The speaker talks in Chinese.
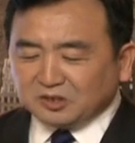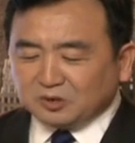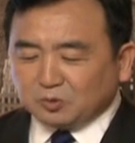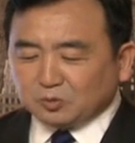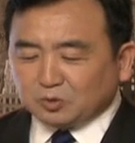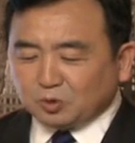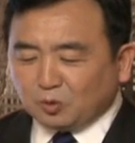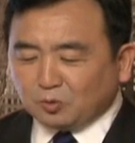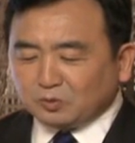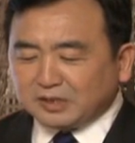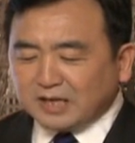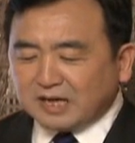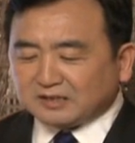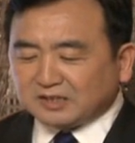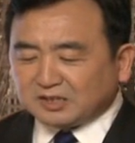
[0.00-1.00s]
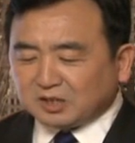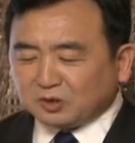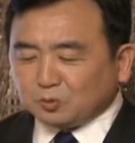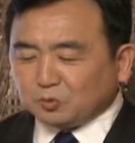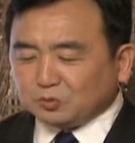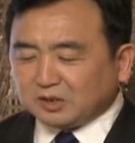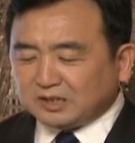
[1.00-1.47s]
有同样的
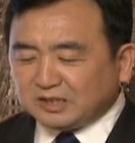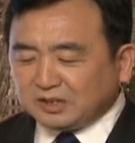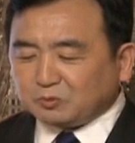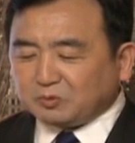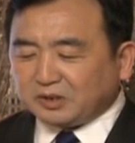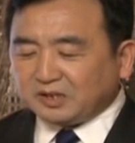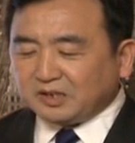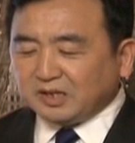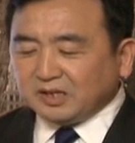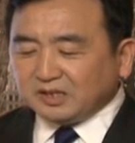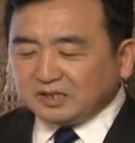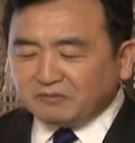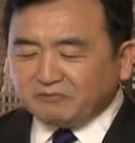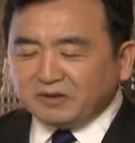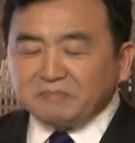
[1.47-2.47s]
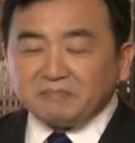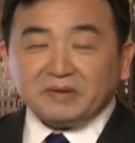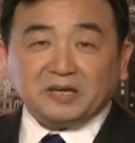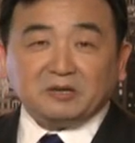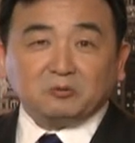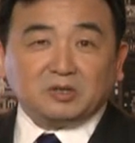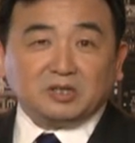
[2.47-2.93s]
成功的机会，身为
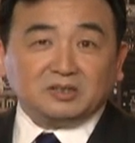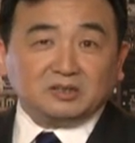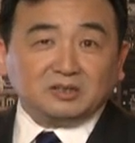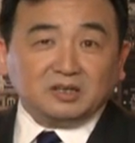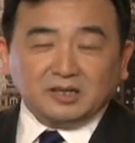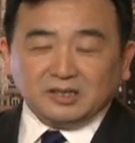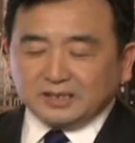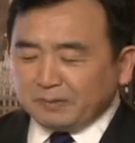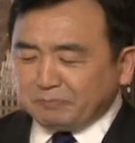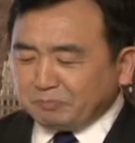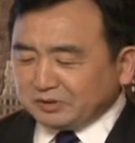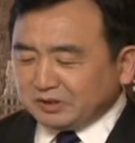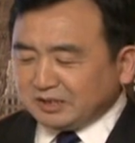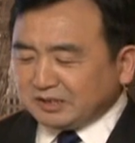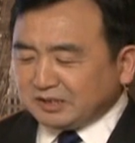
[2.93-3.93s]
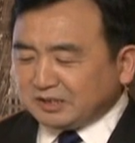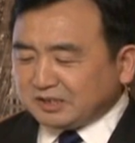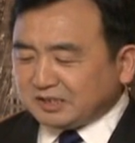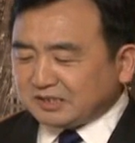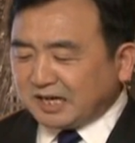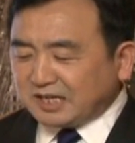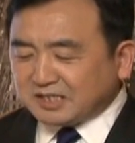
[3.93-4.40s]
美国人。它不仅仅
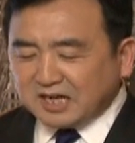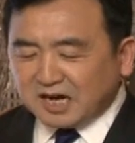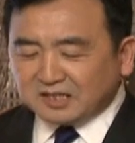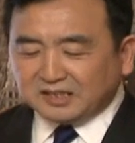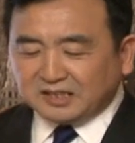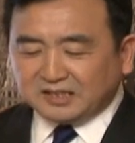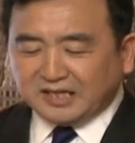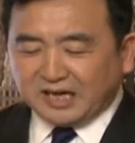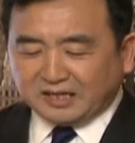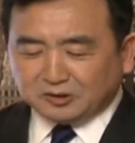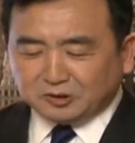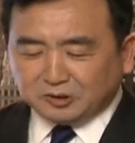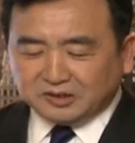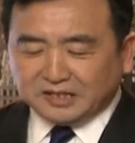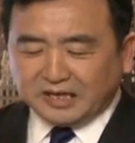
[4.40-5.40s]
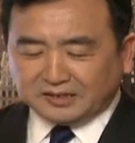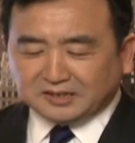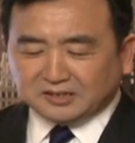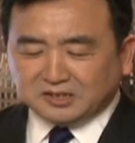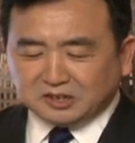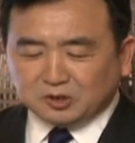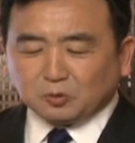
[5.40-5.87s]
是在上帝眼眼
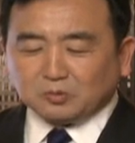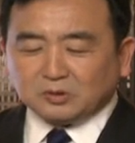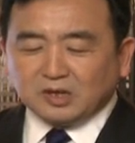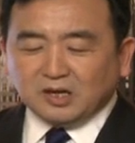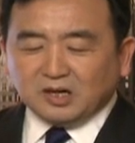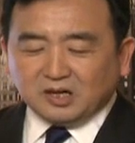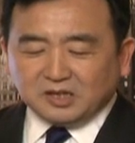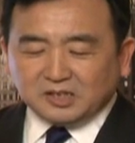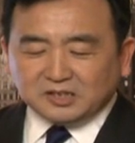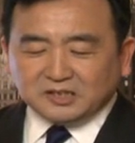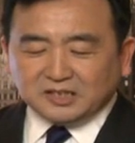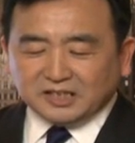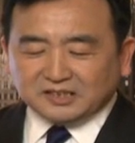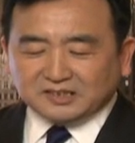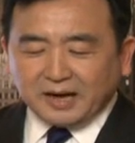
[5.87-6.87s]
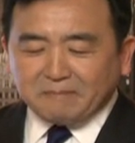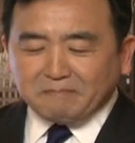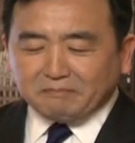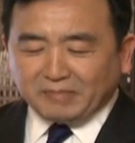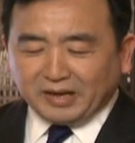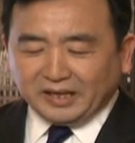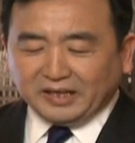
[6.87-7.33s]
睛之中，而且在
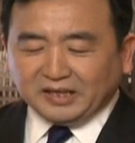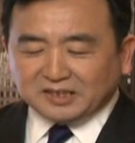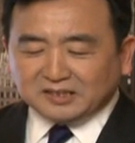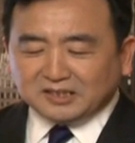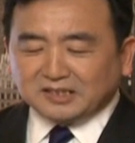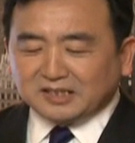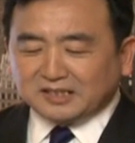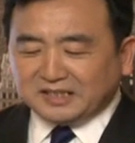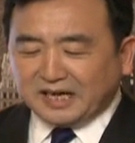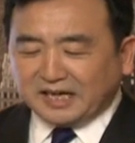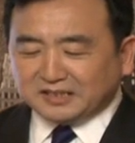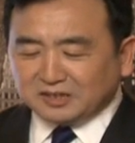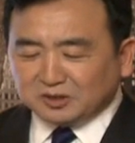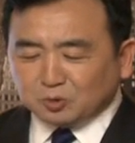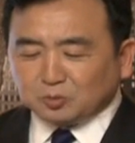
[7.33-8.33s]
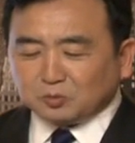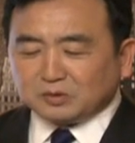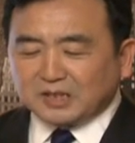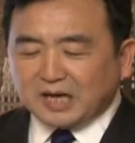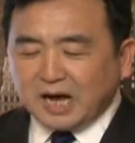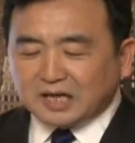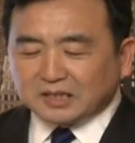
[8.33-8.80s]
每一个人的眼睛中，
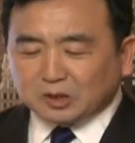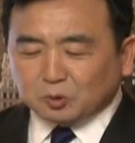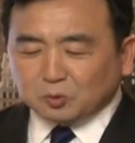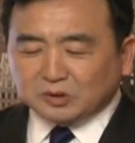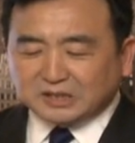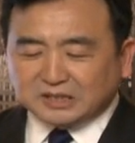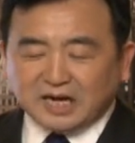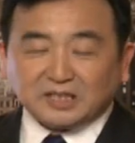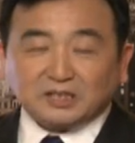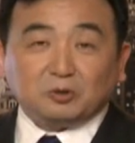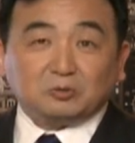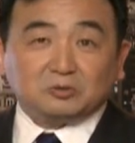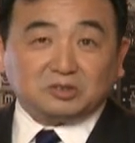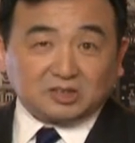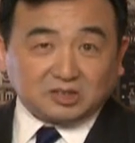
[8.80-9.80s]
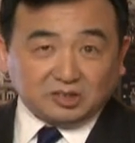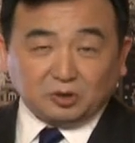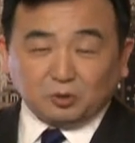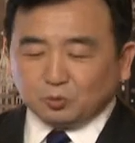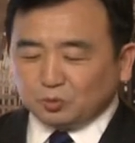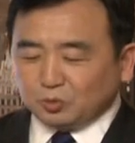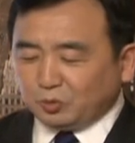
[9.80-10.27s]
他都享有自
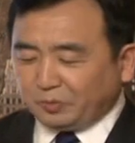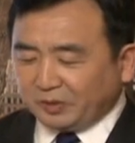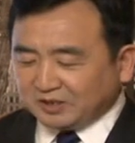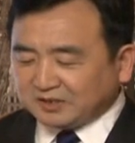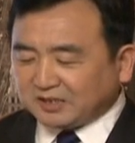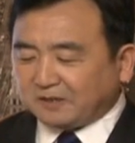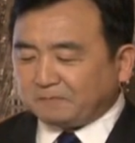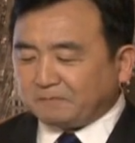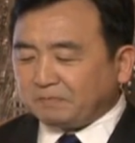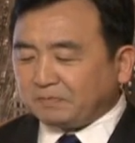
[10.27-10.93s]
由与平等。